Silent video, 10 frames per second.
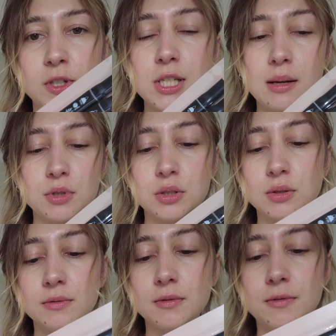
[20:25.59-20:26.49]
Widziałam, że
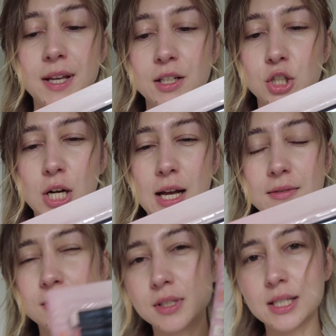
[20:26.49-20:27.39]
są większe
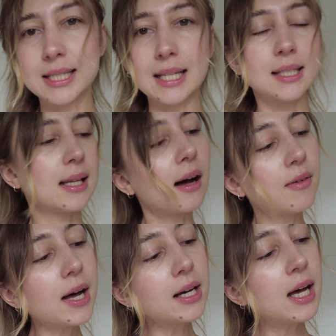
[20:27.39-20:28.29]
w
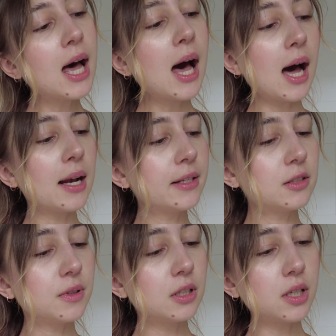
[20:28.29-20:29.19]
zestawach, ale
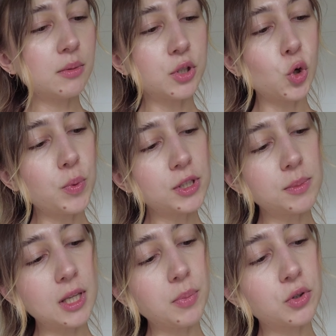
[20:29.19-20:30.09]
stwierdziłam, że kupię
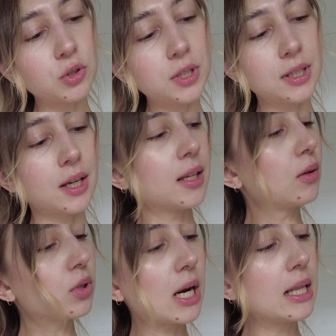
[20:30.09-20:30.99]
sobie na początek takie
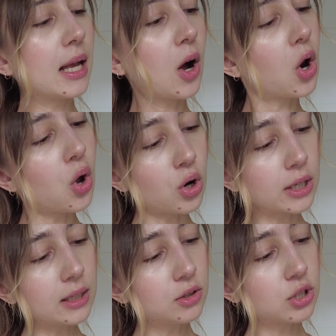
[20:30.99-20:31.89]
neutralne
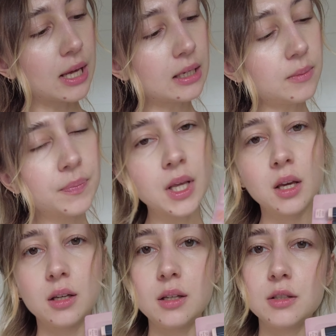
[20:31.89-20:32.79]
kolory, cztery,
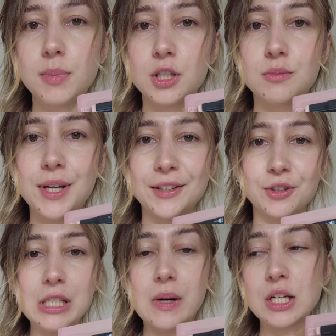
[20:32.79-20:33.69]
i zobaczymy, jak
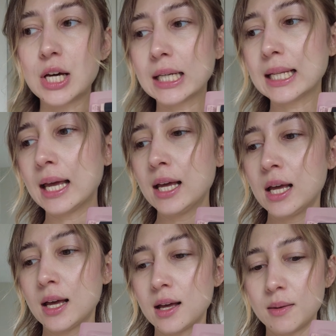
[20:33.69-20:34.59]
to działa. Czarne
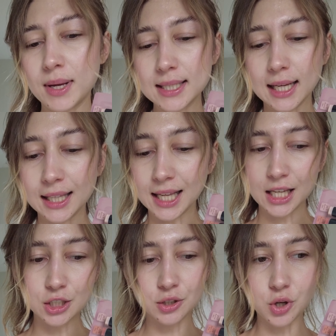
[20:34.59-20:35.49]
e, mazaki
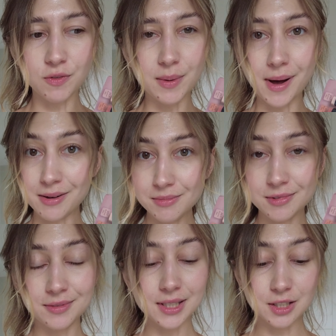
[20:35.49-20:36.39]
takie szkicowe
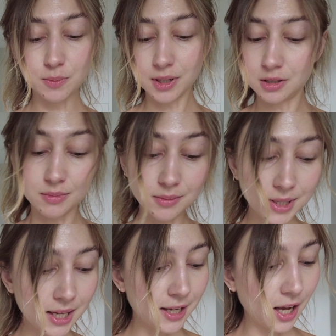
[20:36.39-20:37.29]
mam, więc zobaczymy,
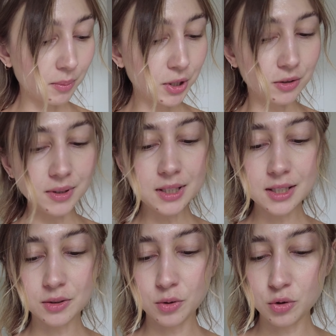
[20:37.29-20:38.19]
jak mi to
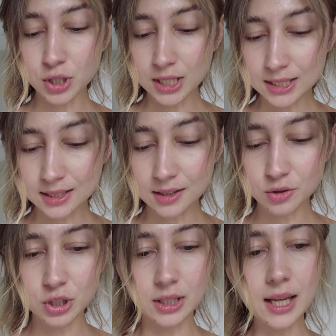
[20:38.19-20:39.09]
wyjdzie. To już jest na
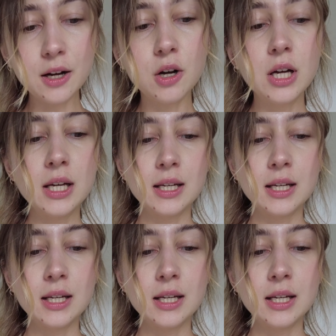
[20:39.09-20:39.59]
coś innego.